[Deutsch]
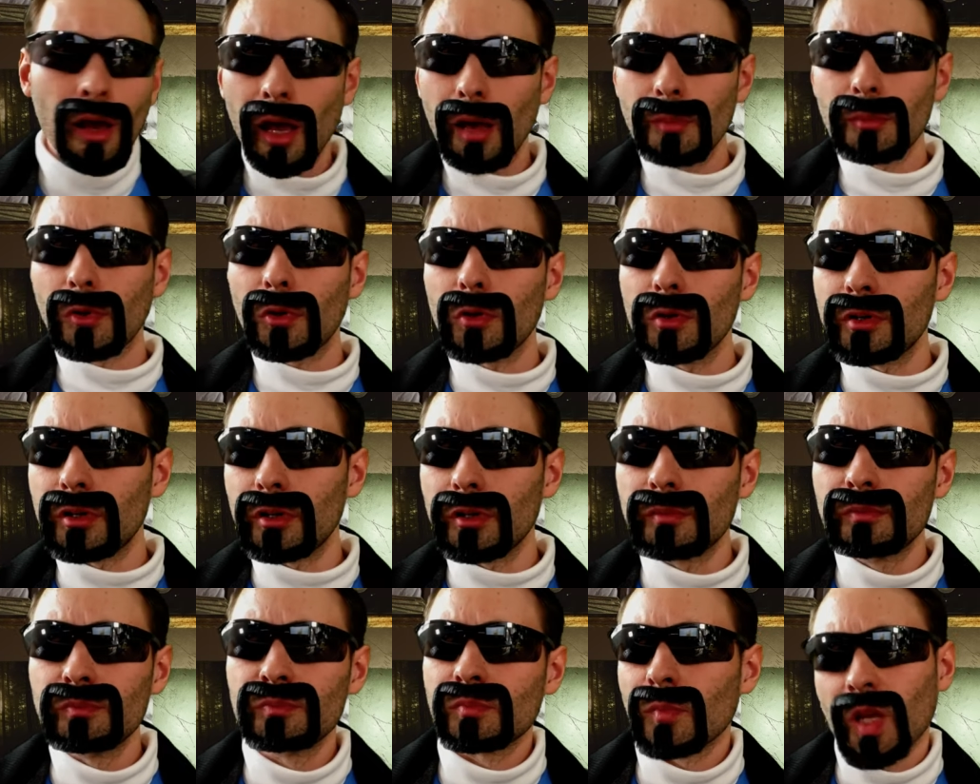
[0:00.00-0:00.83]
Im
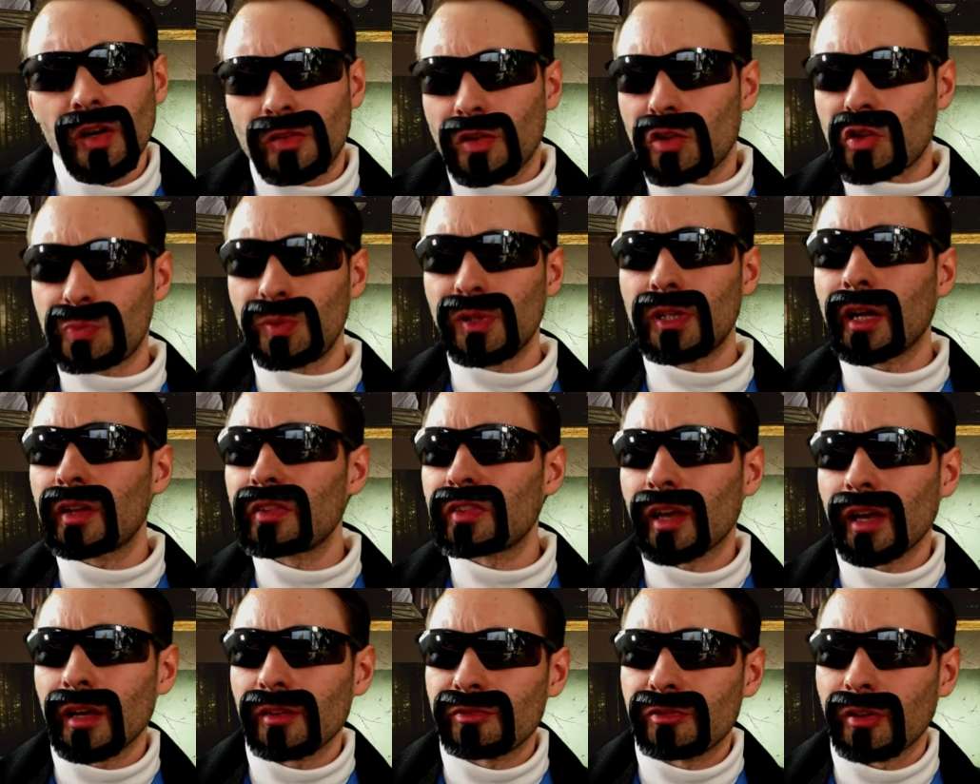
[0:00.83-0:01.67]
Grunde ist das Spiel
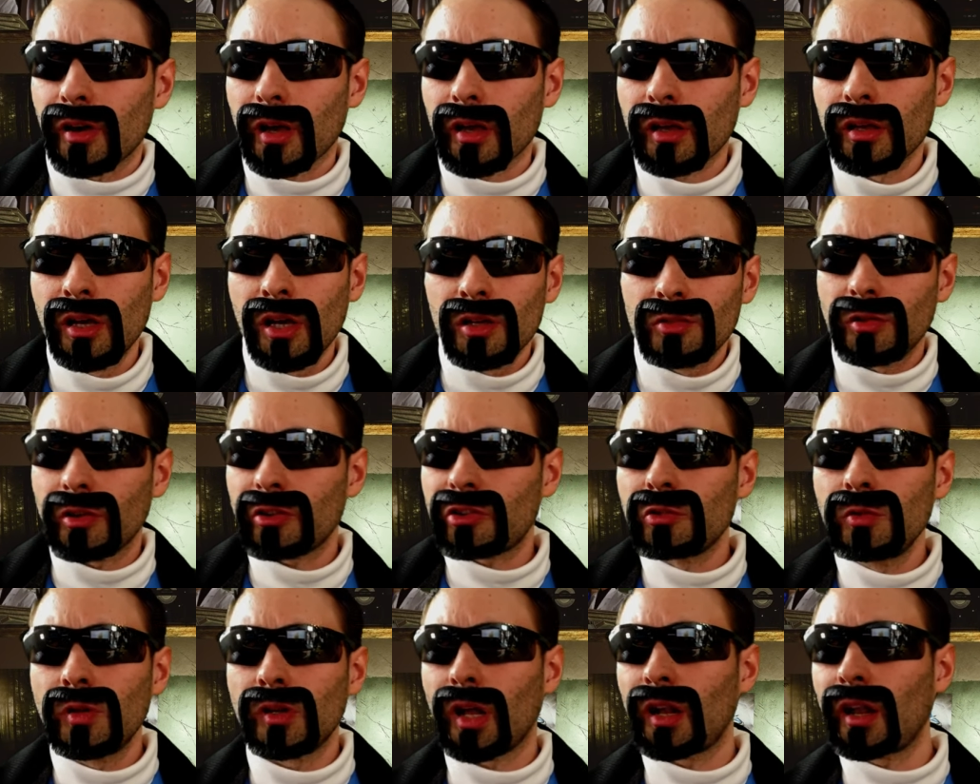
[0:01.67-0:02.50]
ganz einfach. Du
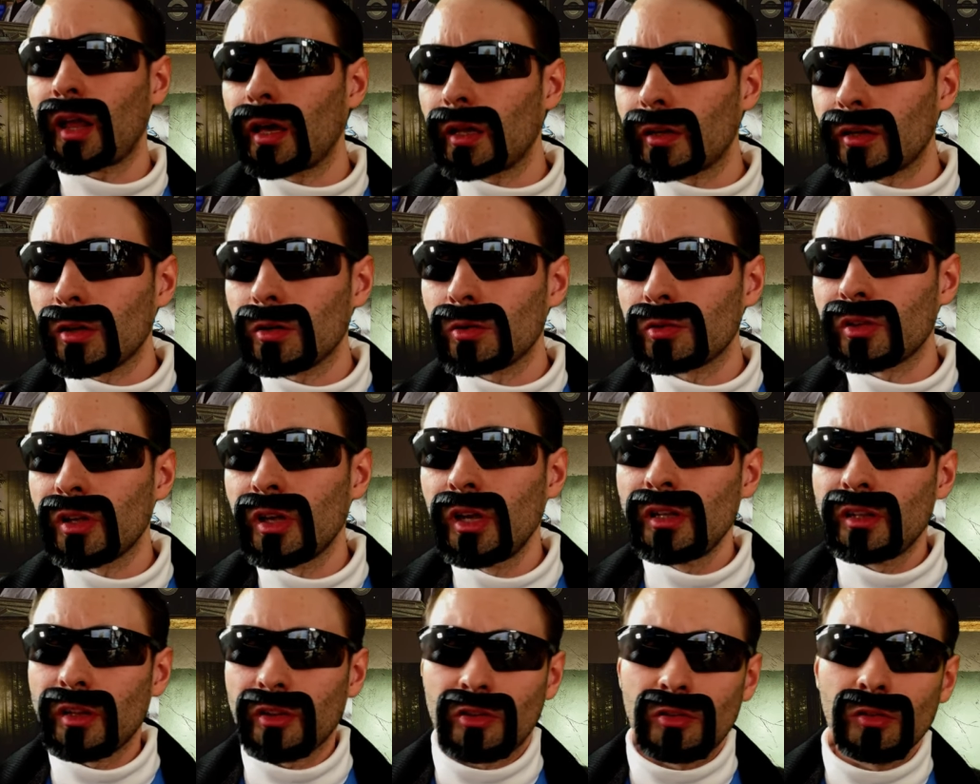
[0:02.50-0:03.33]
hast nur dein Hideout,
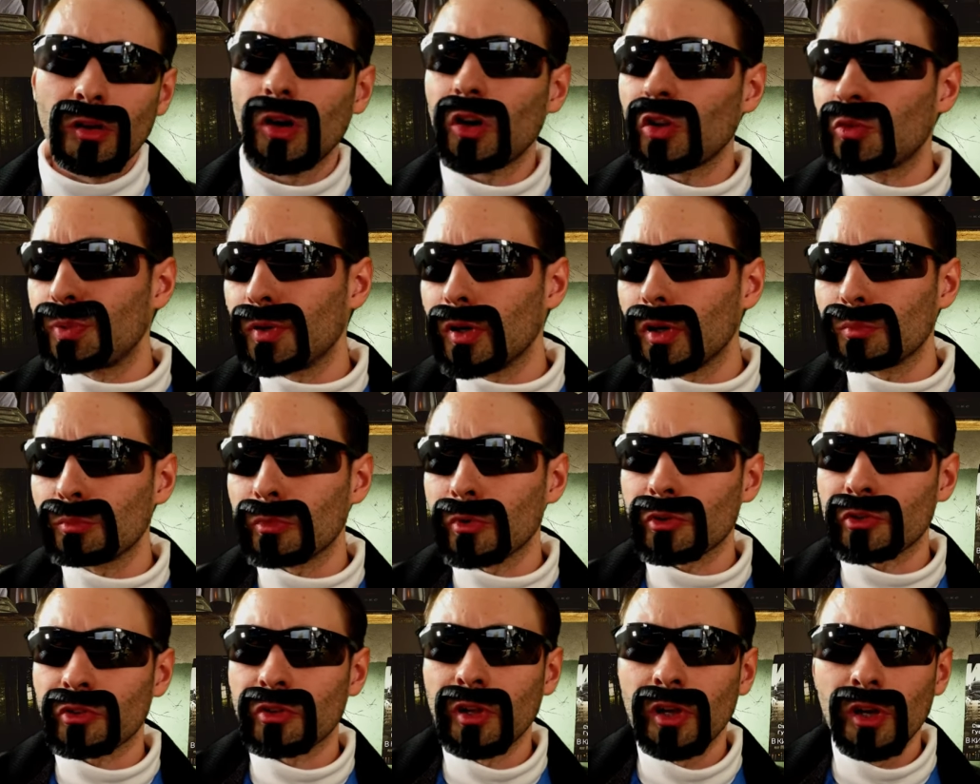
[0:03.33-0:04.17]
das du ausbauen
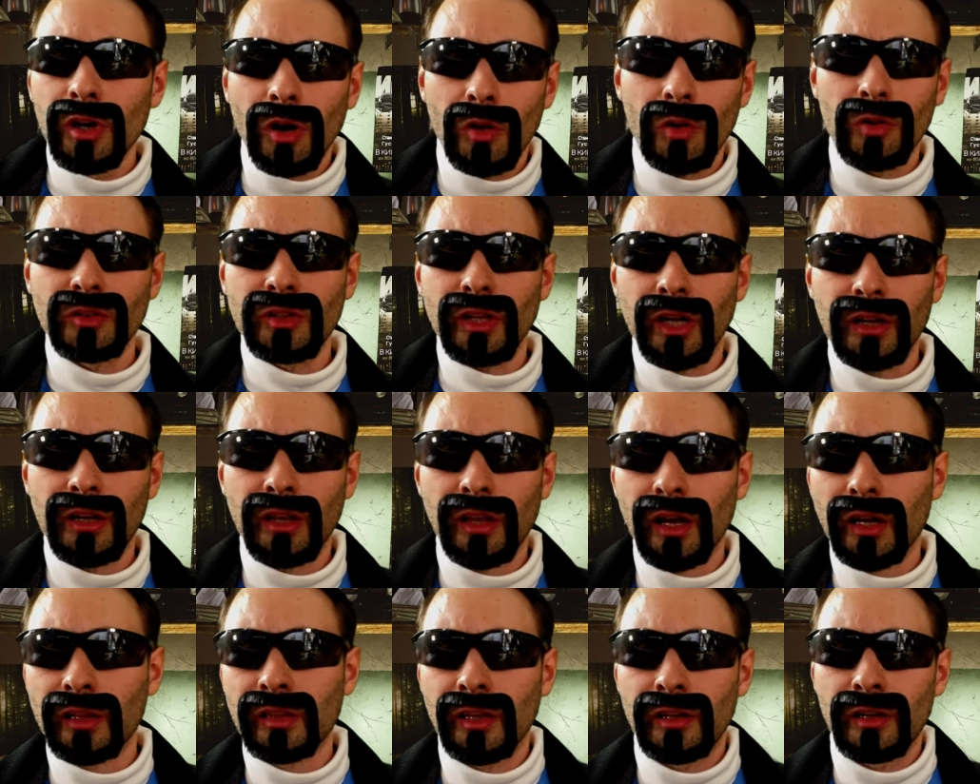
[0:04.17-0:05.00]
musst und deinen
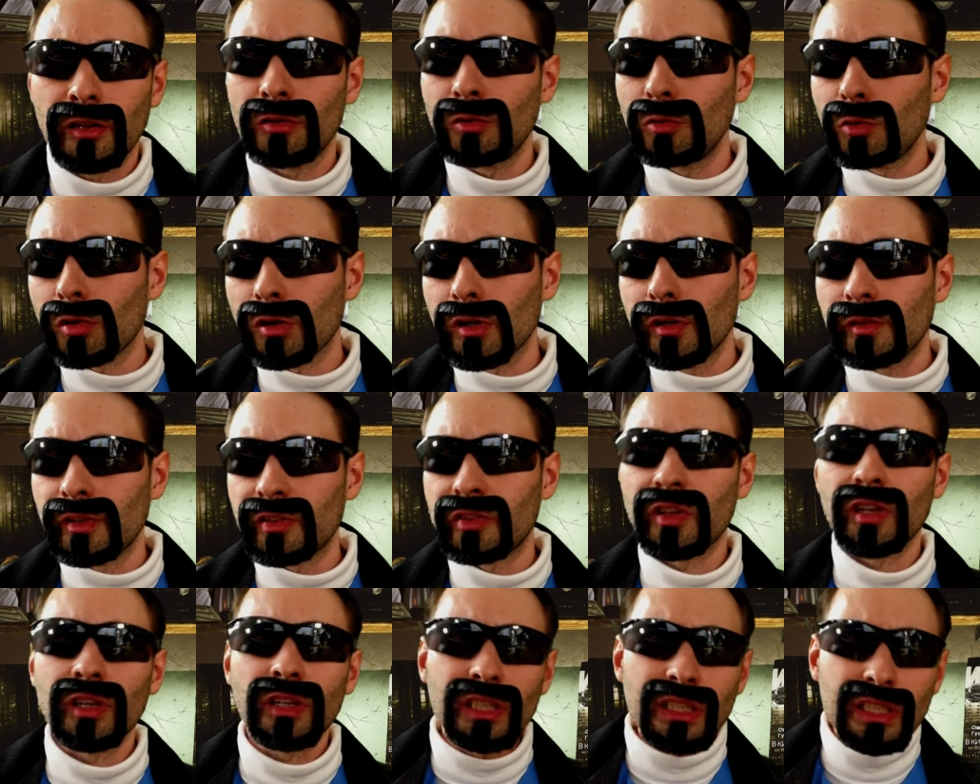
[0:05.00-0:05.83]
Charakter, den du
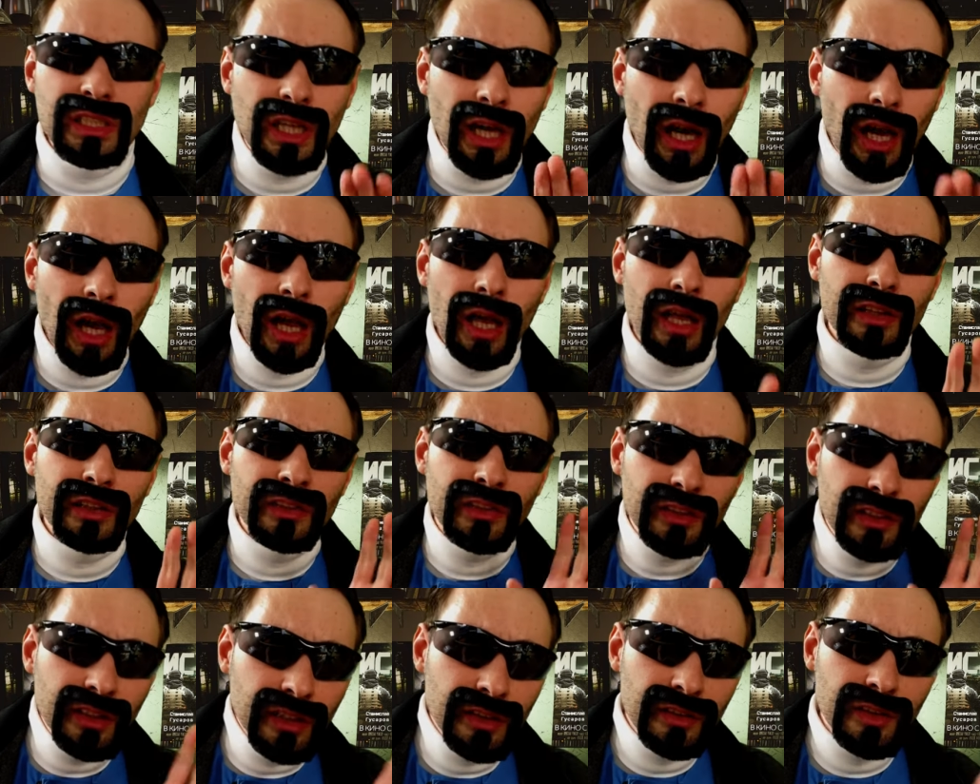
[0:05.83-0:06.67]
hochlevelst.
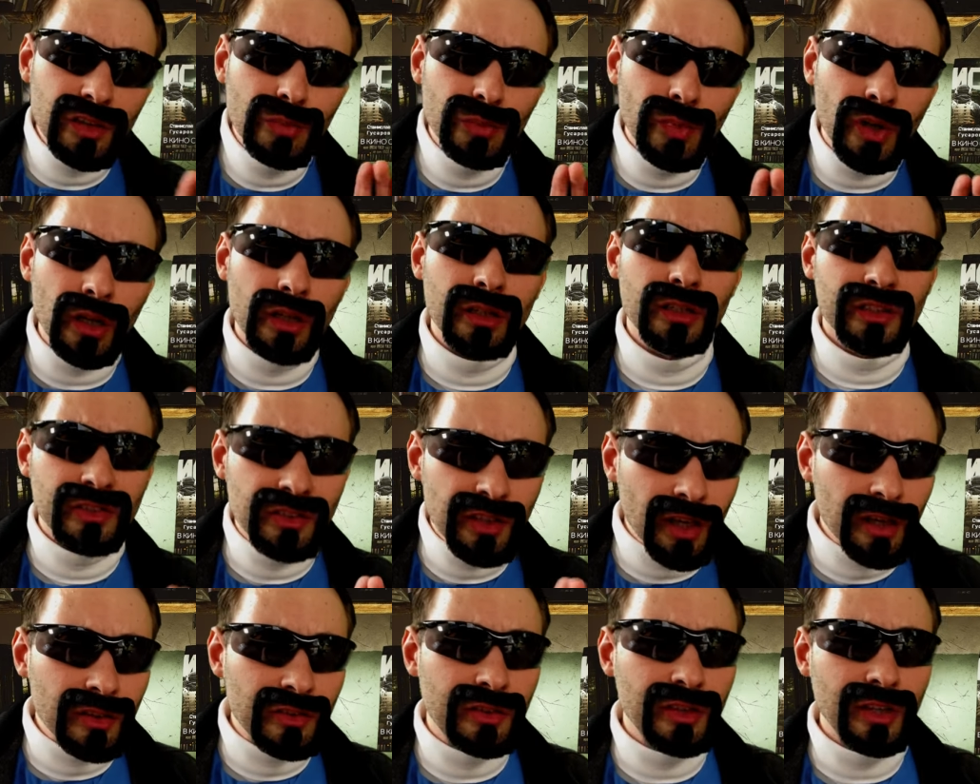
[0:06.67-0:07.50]
Ganz easy, Mann. Ich
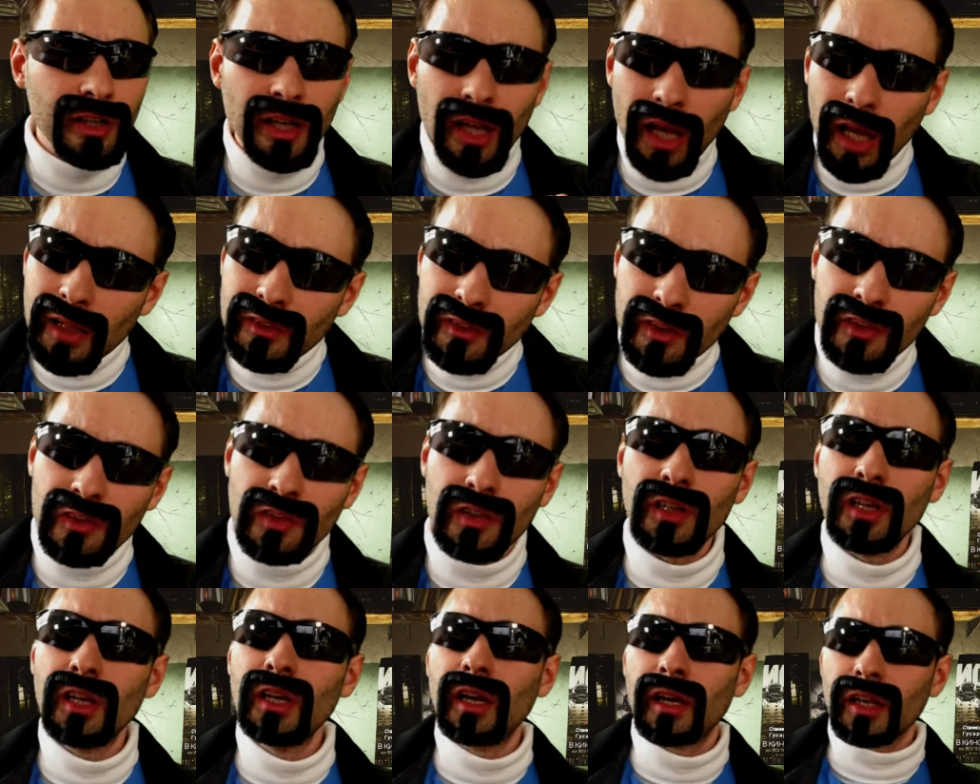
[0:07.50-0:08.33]
sag's dir, ganz
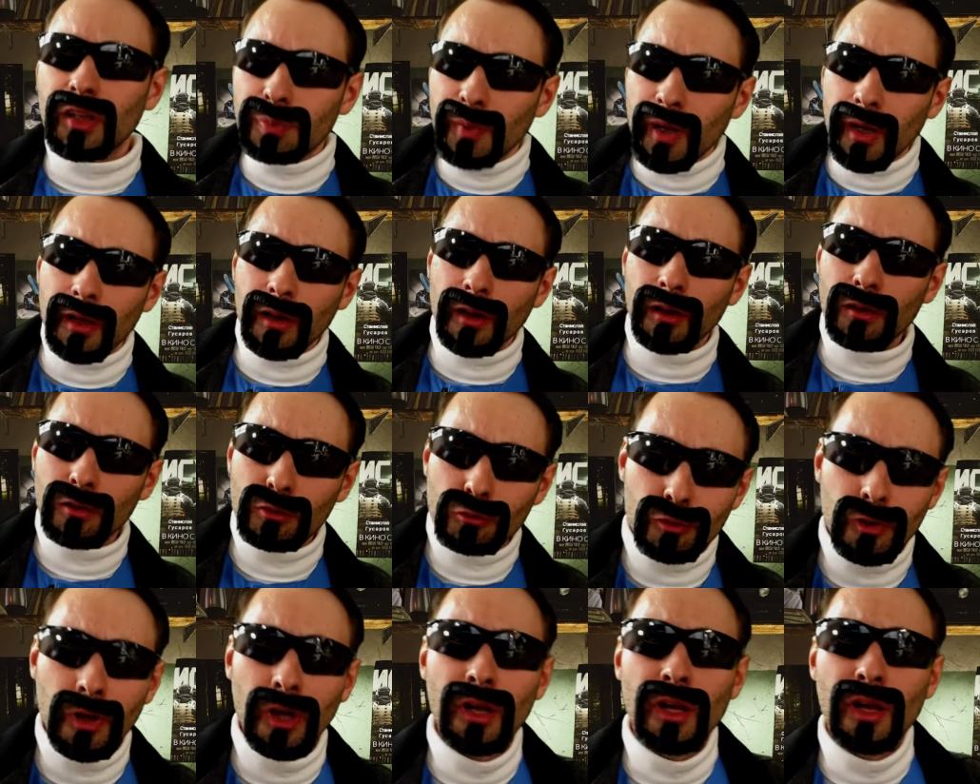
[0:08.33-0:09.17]
easy. Ich meine,
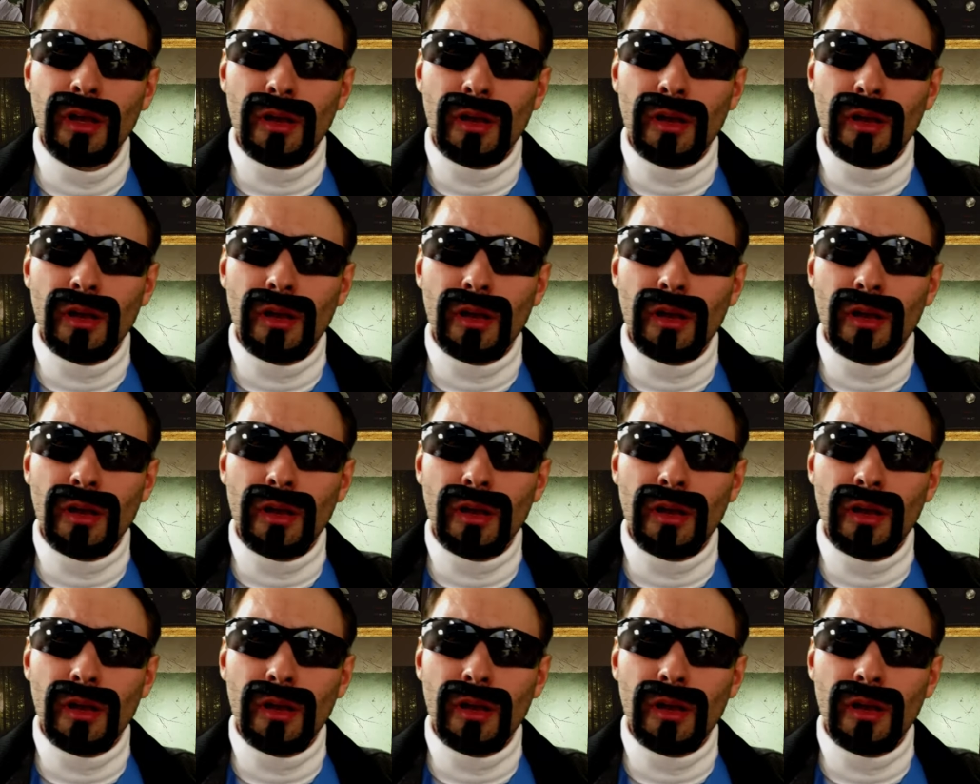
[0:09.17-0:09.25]
gut,